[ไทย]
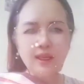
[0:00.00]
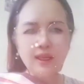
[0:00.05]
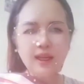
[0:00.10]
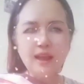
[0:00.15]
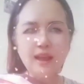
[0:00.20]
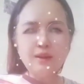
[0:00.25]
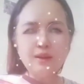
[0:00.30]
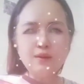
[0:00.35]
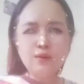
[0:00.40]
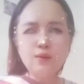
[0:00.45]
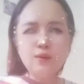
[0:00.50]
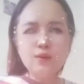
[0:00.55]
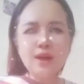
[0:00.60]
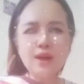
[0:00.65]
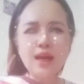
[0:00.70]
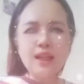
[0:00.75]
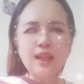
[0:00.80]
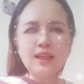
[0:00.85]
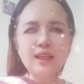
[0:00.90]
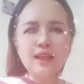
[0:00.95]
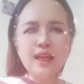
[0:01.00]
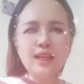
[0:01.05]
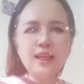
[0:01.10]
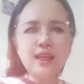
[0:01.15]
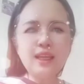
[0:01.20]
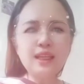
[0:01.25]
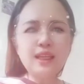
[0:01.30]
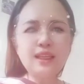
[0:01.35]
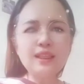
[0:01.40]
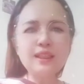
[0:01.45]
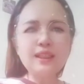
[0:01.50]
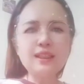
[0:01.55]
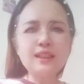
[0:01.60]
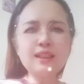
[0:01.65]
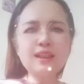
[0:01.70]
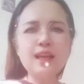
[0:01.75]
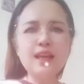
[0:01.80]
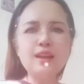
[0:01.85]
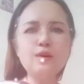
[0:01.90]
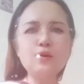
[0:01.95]
การดูการละเล่น
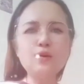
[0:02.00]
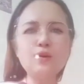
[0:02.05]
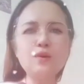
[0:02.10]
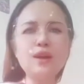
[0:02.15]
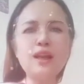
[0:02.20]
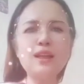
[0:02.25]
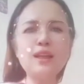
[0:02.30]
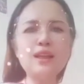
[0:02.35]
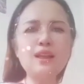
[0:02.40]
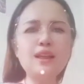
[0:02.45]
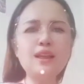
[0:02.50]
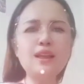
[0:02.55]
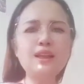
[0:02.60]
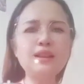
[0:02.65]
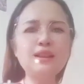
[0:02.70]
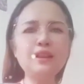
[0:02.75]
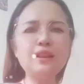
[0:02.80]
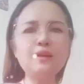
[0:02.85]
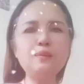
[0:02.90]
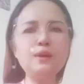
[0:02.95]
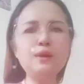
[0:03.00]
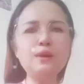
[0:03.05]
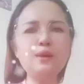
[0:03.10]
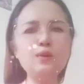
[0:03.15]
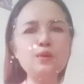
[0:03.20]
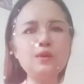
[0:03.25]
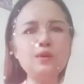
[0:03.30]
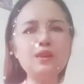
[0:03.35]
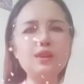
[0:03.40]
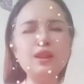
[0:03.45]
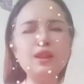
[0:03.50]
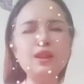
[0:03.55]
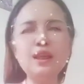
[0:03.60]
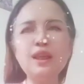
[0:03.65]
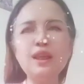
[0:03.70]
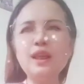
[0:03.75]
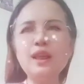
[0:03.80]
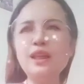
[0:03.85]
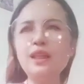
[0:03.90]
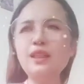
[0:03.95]
การดูการละเล่น เช่นไปดู
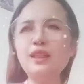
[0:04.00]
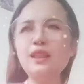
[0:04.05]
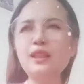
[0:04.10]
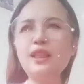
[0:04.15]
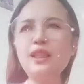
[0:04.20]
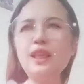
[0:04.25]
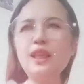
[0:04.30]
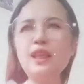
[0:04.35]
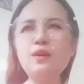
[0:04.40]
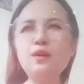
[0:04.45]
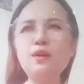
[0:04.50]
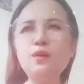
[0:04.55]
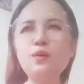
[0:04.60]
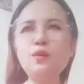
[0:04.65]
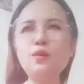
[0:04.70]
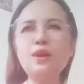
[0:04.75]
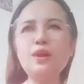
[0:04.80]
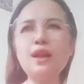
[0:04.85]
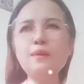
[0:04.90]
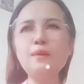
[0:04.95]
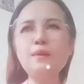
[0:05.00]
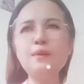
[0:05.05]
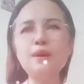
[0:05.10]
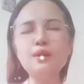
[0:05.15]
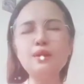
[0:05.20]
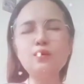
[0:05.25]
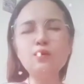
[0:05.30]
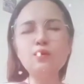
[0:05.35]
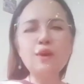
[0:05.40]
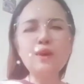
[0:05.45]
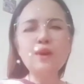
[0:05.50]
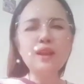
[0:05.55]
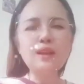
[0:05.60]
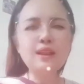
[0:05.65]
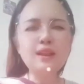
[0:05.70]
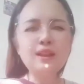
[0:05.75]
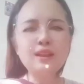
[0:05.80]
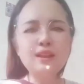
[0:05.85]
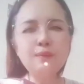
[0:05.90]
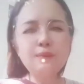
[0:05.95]
เต้นดูอะไรเหมือนทุกวัน
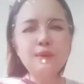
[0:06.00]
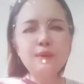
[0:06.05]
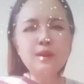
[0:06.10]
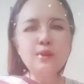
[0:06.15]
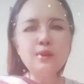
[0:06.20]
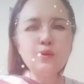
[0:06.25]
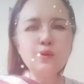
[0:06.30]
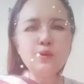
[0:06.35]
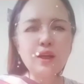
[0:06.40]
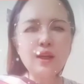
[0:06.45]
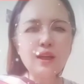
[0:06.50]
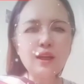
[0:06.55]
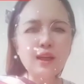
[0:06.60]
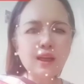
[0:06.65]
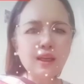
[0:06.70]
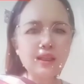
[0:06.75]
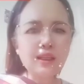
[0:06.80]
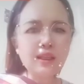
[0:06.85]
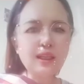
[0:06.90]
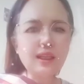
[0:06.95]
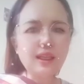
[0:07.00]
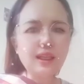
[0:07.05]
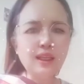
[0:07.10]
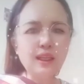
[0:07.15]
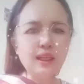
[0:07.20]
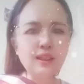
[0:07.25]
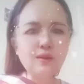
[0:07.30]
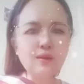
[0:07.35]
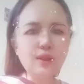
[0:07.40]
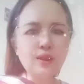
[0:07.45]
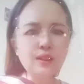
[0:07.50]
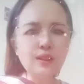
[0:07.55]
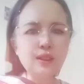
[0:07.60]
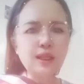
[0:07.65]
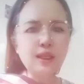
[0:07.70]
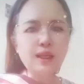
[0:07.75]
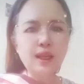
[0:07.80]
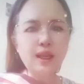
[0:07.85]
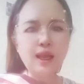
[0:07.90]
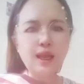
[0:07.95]
นี้ที่เป็นยั่วกิเลสยั่ว
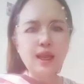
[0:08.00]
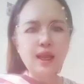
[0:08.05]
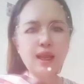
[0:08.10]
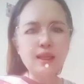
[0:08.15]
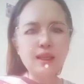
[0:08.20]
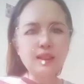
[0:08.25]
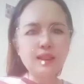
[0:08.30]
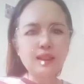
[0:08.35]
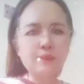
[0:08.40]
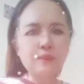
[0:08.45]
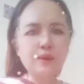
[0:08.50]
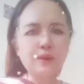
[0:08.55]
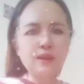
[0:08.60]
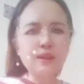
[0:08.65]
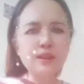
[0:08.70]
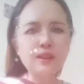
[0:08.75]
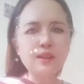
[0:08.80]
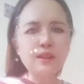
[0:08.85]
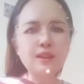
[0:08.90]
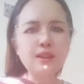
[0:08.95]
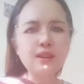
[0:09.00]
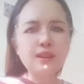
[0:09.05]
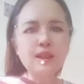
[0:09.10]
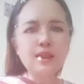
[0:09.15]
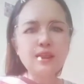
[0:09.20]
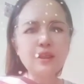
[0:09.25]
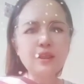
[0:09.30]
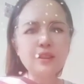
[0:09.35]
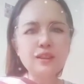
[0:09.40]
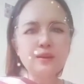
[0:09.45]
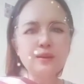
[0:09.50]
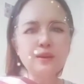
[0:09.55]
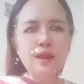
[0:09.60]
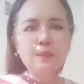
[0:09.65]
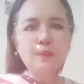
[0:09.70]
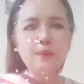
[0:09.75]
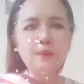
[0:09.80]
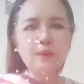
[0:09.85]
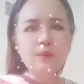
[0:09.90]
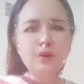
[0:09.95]
ตัณหาทำให้เกิด ถ้า
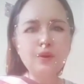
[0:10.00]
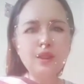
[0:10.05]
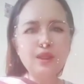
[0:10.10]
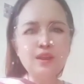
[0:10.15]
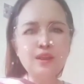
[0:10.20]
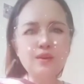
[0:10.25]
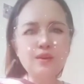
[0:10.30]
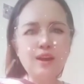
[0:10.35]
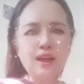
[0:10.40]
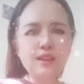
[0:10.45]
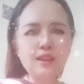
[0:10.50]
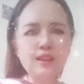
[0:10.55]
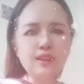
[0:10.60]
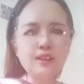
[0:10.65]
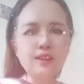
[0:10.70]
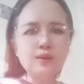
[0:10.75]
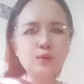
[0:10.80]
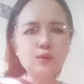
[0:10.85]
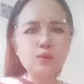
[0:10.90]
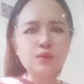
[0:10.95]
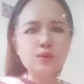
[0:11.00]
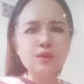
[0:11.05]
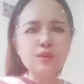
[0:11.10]
เป็นผู้หญิงก็อาจจะถูก